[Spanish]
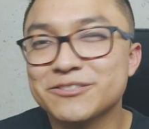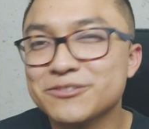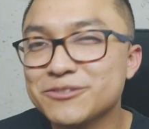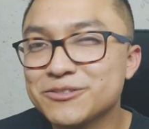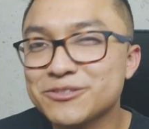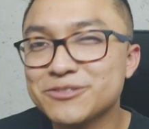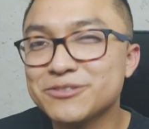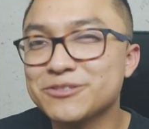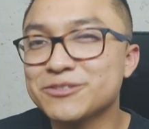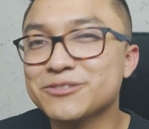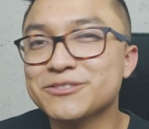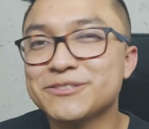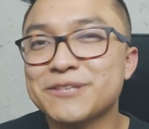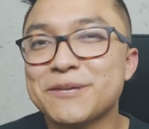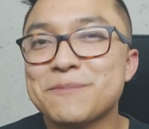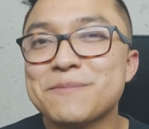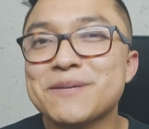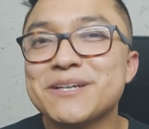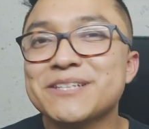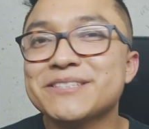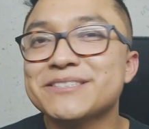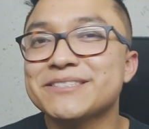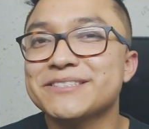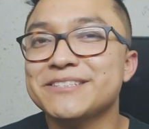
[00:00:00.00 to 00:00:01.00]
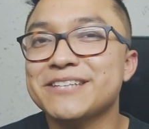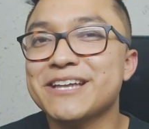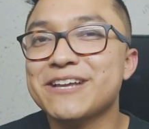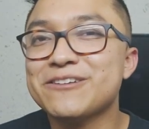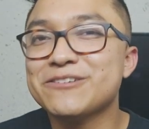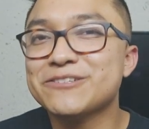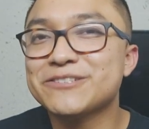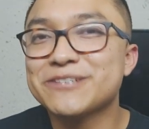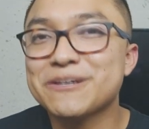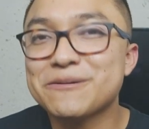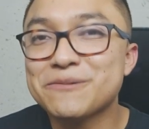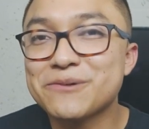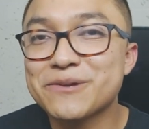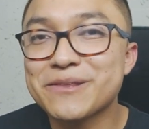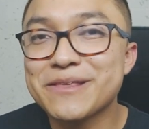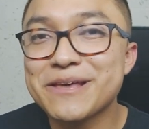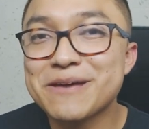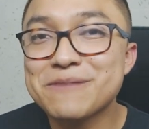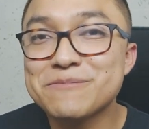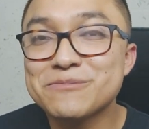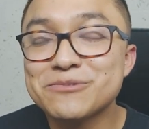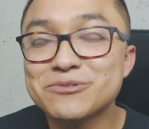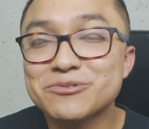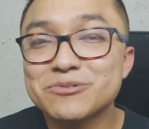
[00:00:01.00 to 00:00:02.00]
Todos estos temas ya los
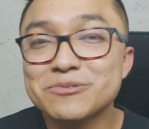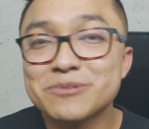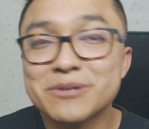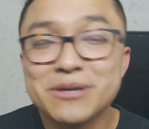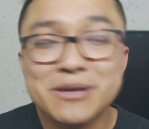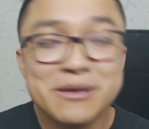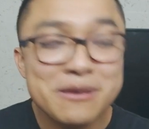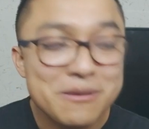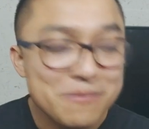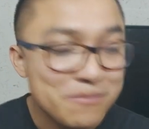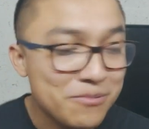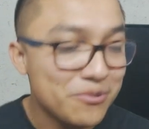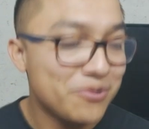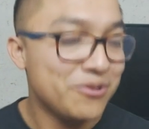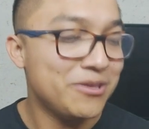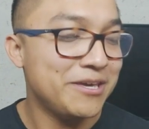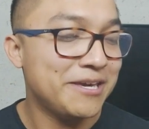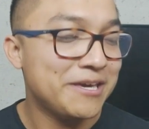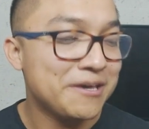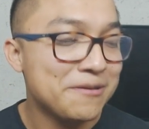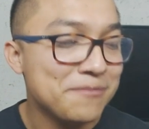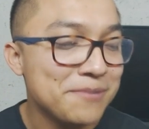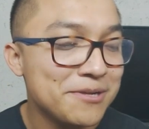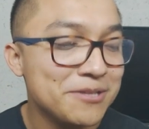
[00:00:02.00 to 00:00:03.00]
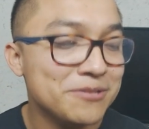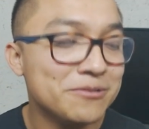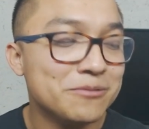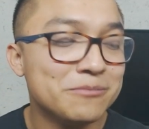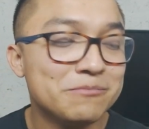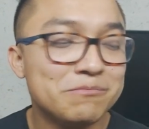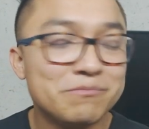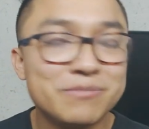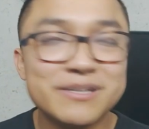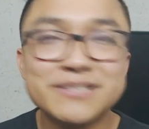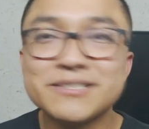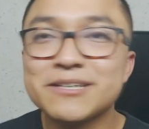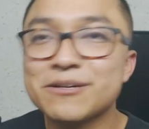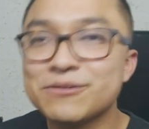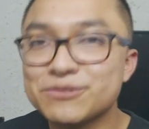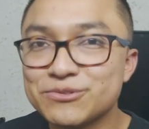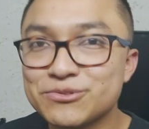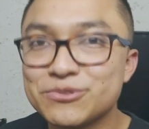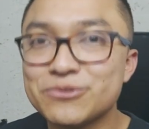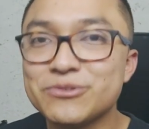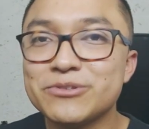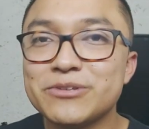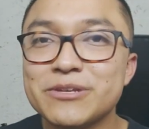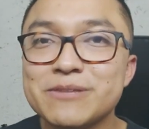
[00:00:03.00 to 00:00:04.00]
abordamos, pero dije, bueno,
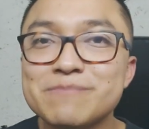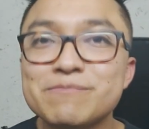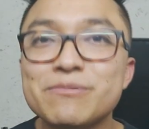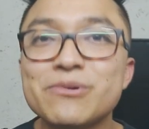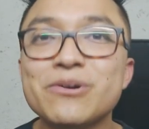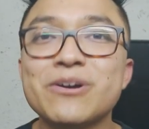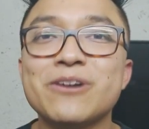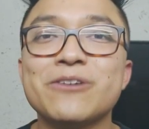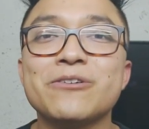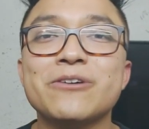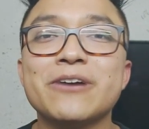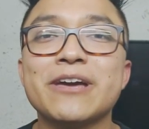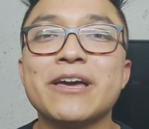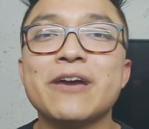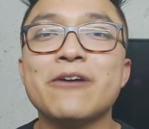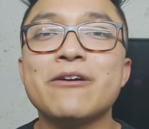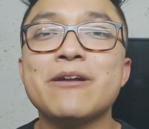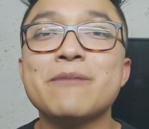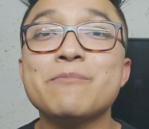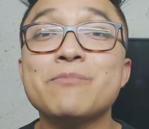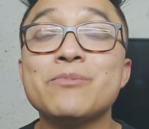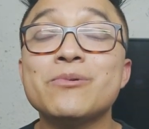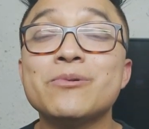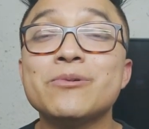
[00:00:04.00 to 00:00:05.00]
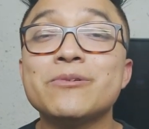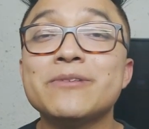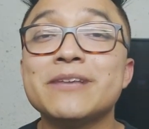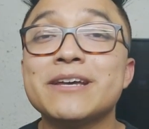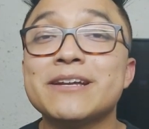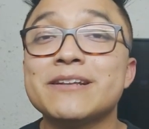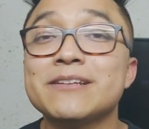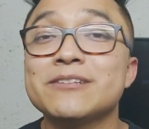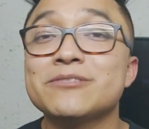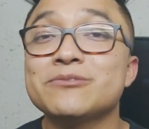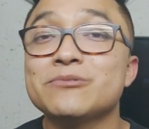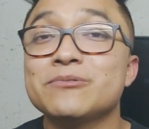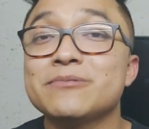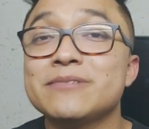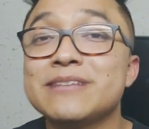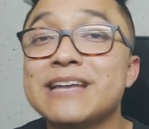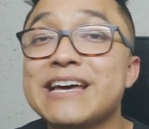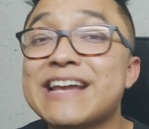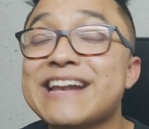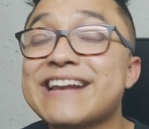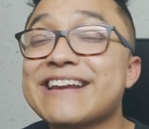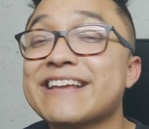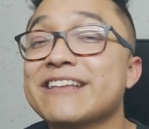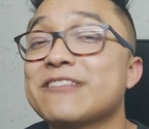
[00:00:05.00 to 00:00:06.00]
pasados un tiempo creo que ahora puedo darles
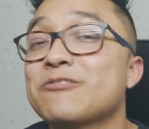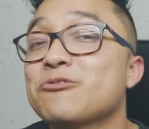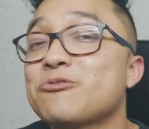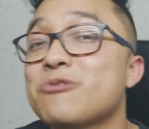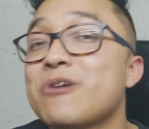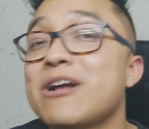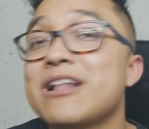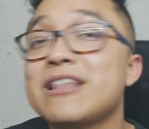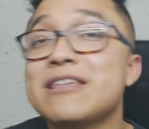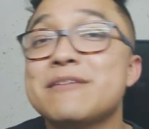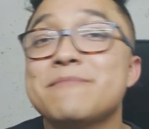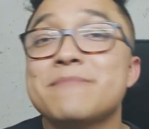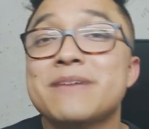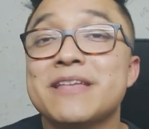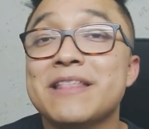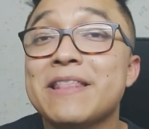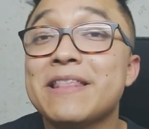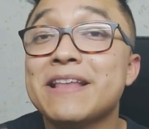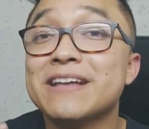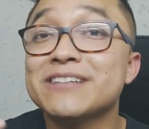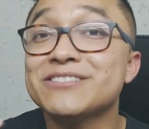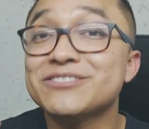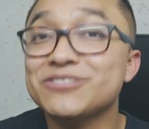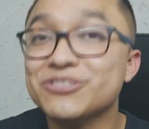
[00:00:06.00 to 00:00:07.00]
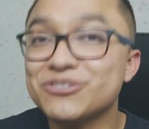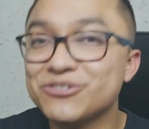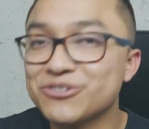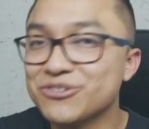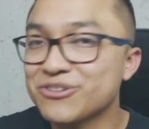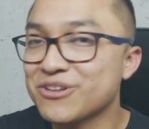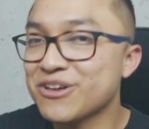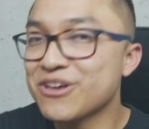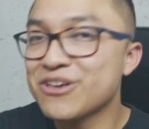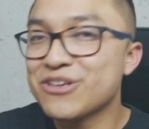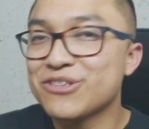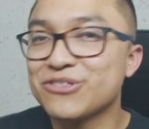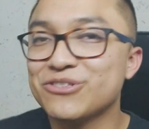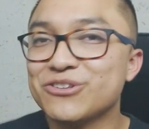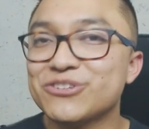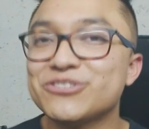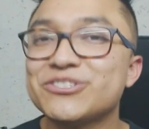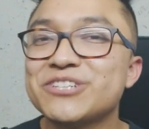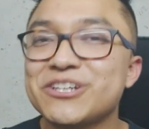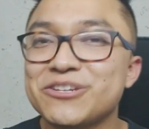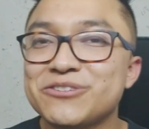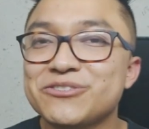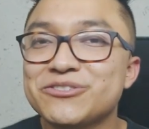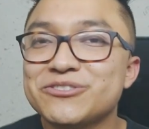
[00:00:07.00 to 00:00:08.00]
una retroalimentación.
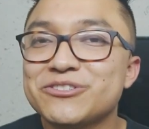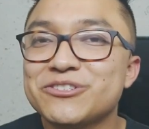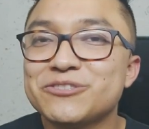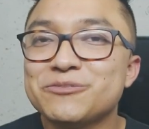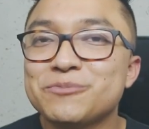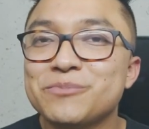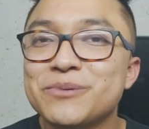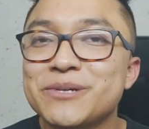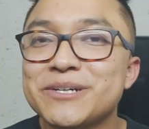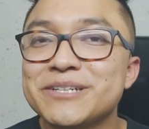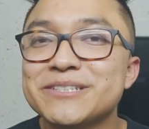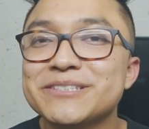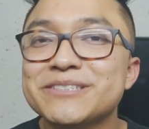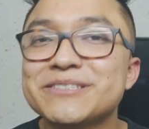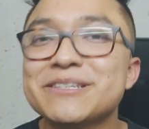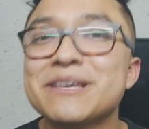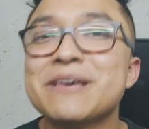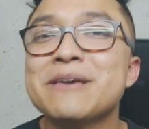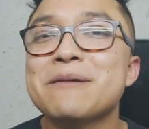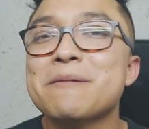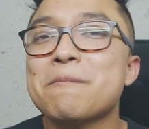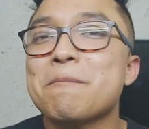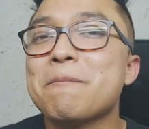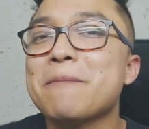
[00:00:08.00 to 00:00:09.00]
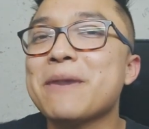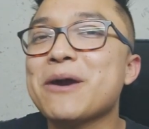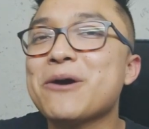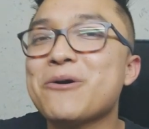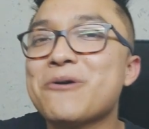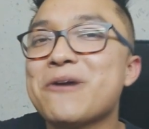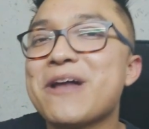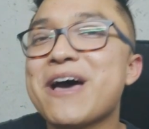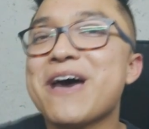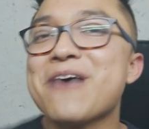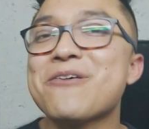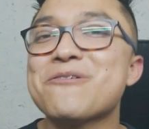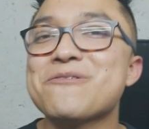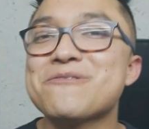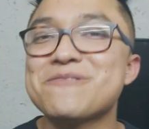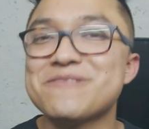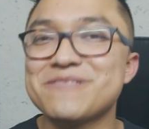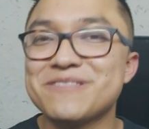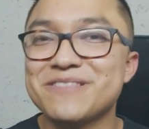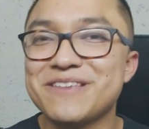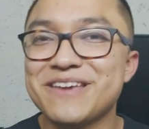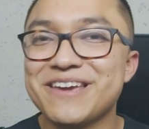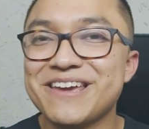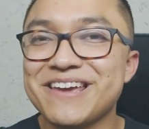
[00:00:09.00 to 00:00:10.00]
Dos años después, mejorado
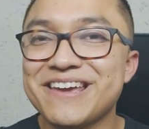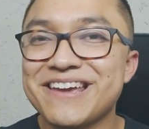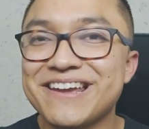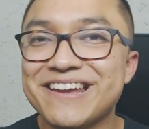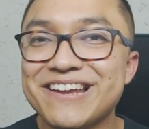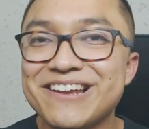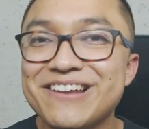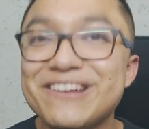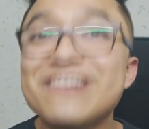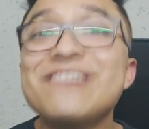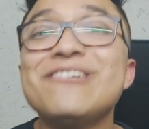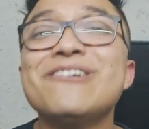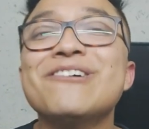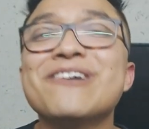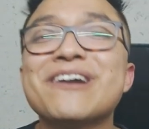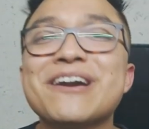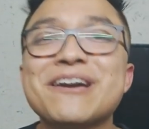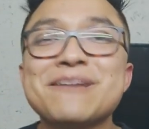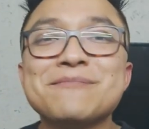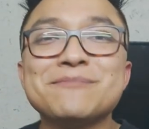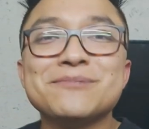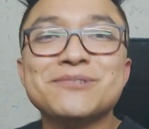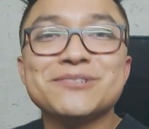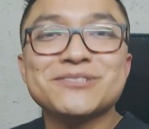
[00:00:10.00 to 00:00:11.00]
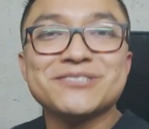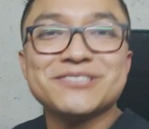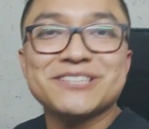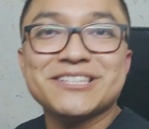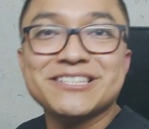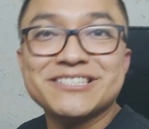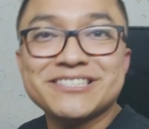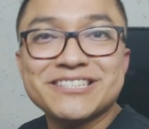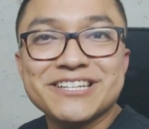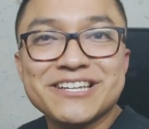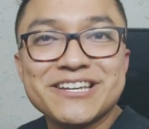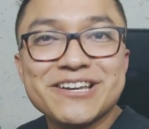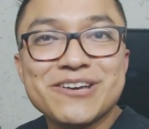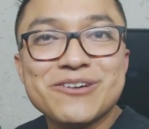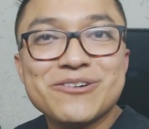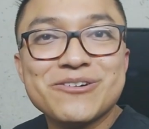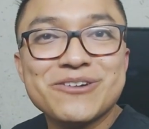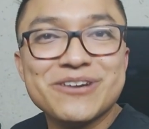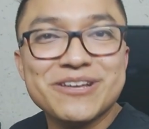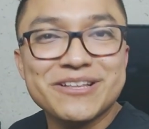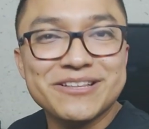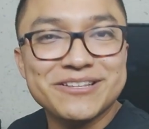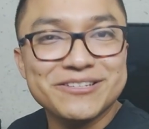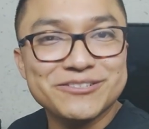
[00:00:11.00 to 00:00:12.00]
de lo que hemos
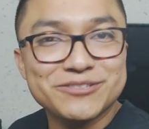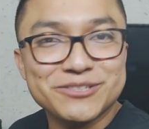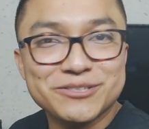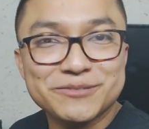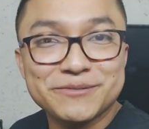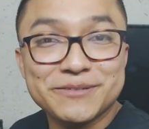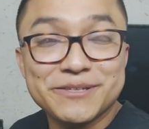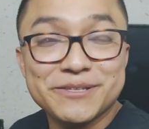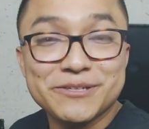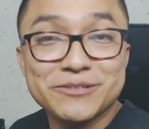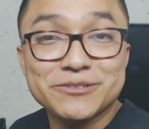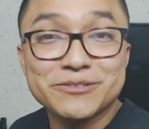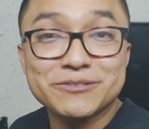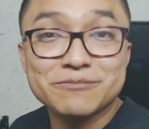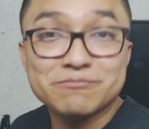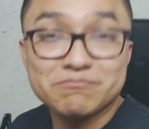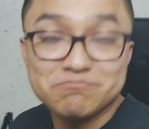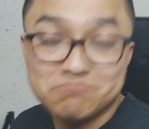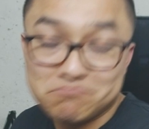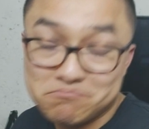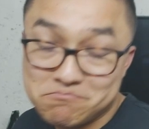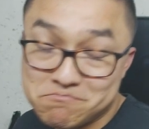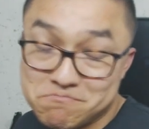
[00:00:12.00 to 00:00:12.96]
enseñado en esos videos.